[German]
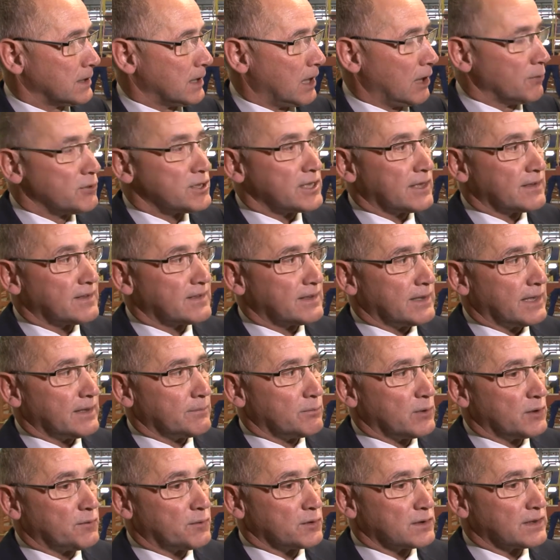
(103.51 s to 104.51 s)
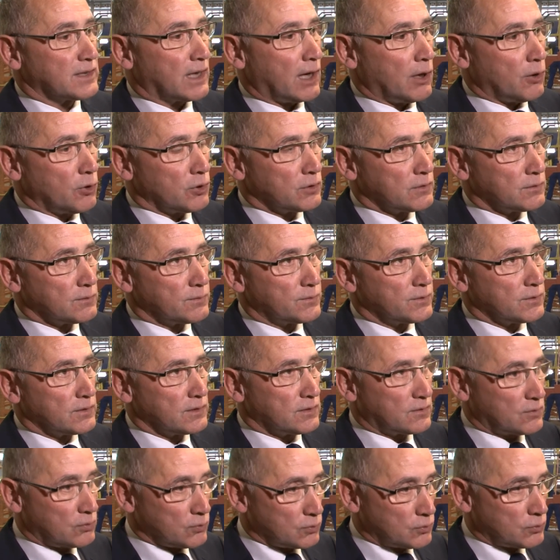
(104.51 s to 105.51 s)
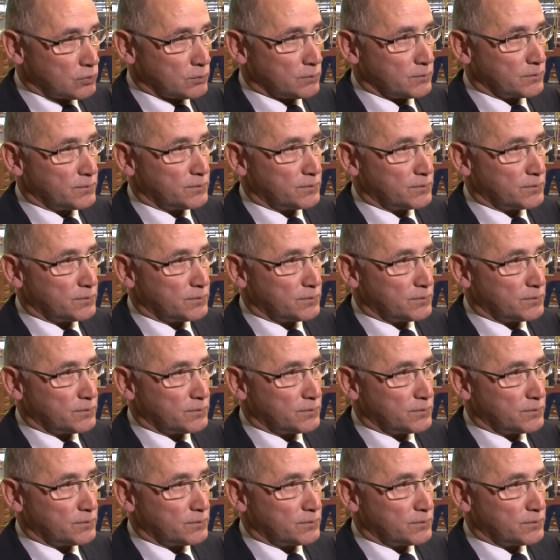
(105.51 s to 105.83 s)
habe ich erst mal Vertrauen für die Zukunft.